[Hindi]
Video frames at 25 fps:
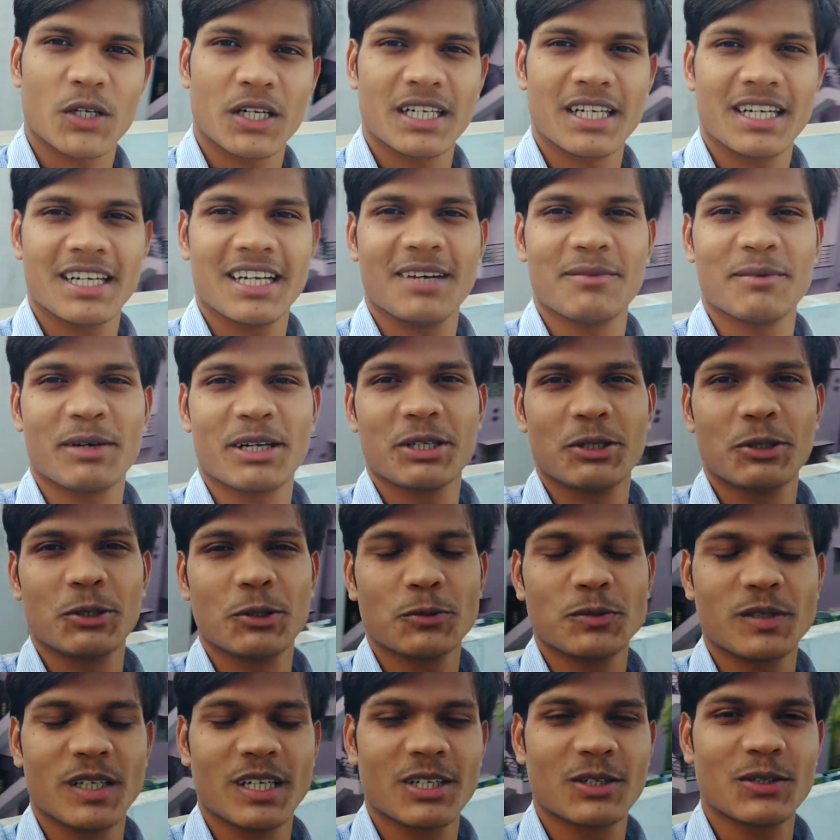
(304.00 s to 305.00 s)
करने के लिए हमारे
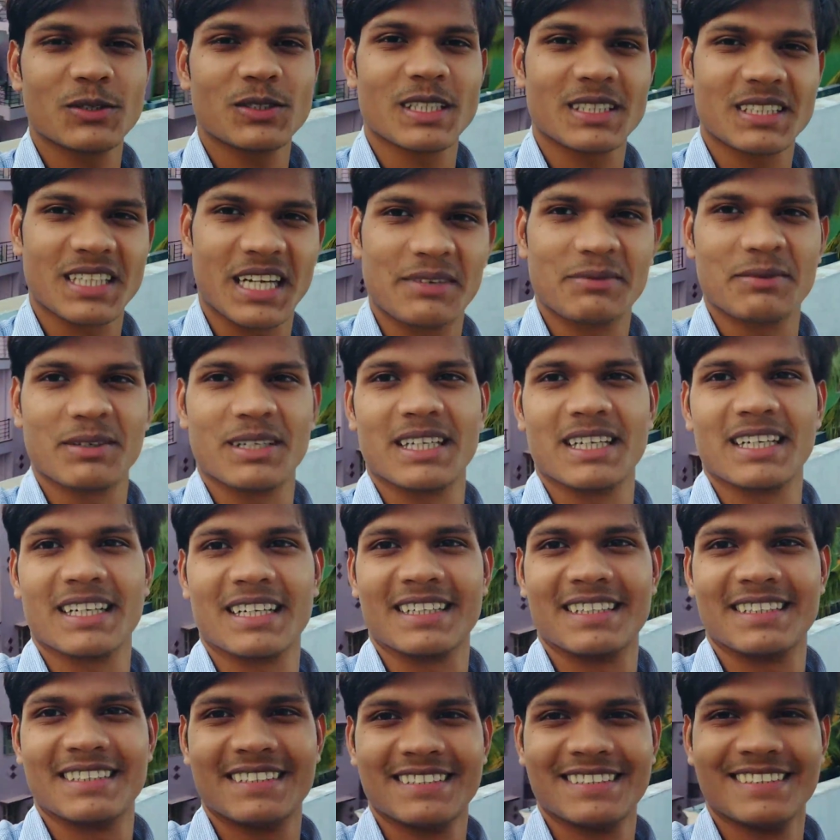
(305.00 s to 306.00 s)
यूट्यूब चैनल को सब्सक्राइब
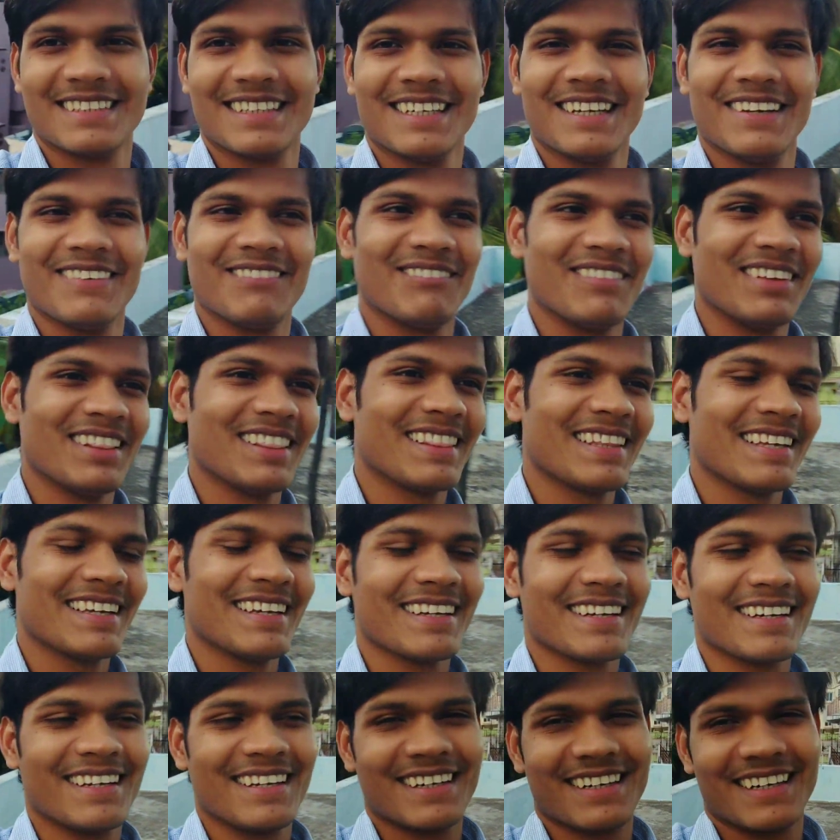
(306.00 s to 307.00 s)
करिएगा मिलते
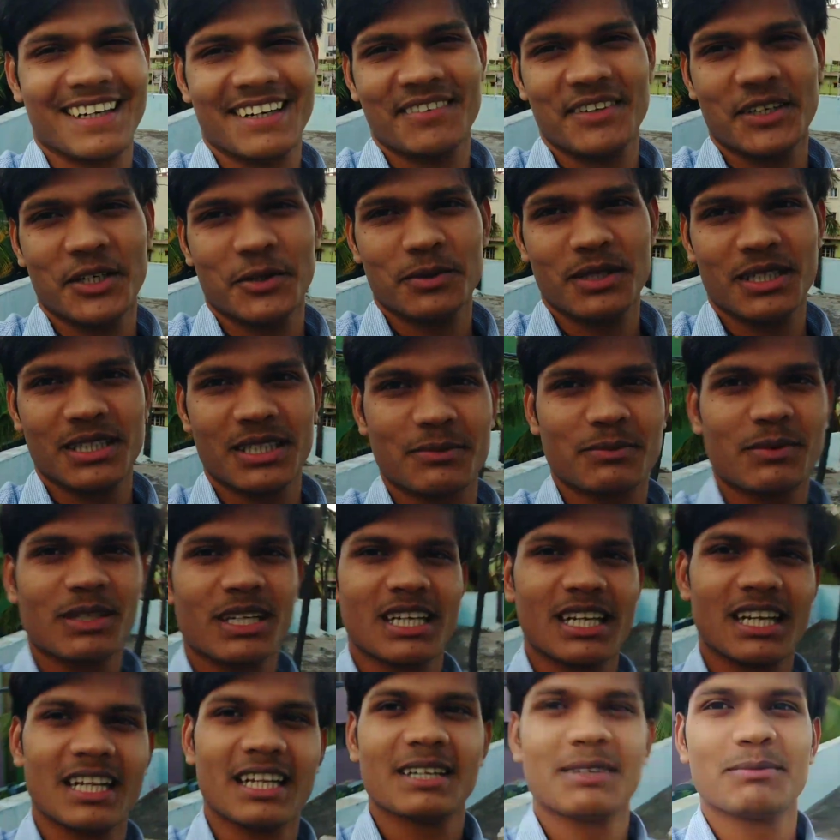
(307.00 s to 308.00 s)
हैं कल एक नई वीडियो में तब तक
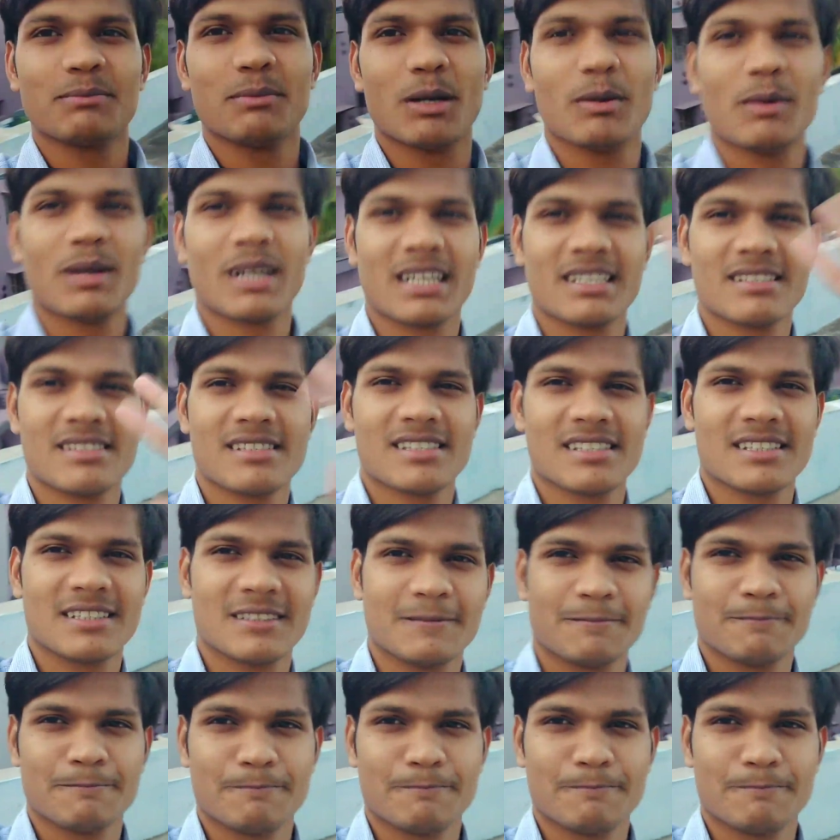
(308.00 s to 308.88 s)
के लिए बाय बाय गाइज़